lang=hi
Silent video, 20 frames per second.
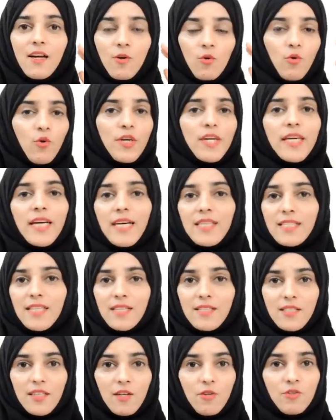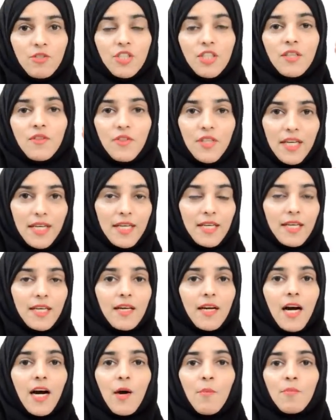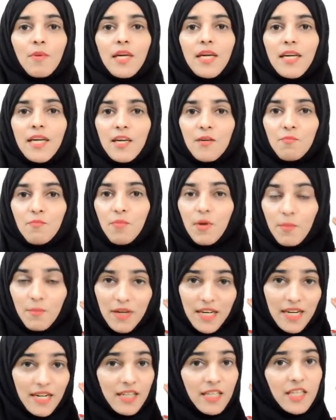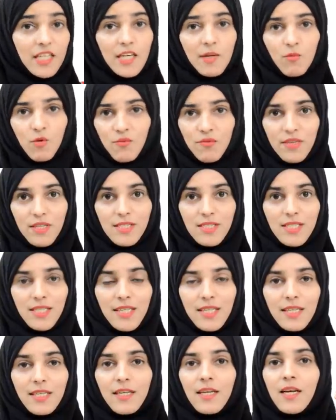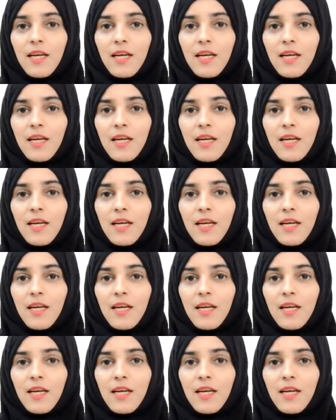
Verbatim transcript: कोई ऐसा सोल्यूशन नहीं कि आपके हेयर परमानेंटली रिमूव कर सके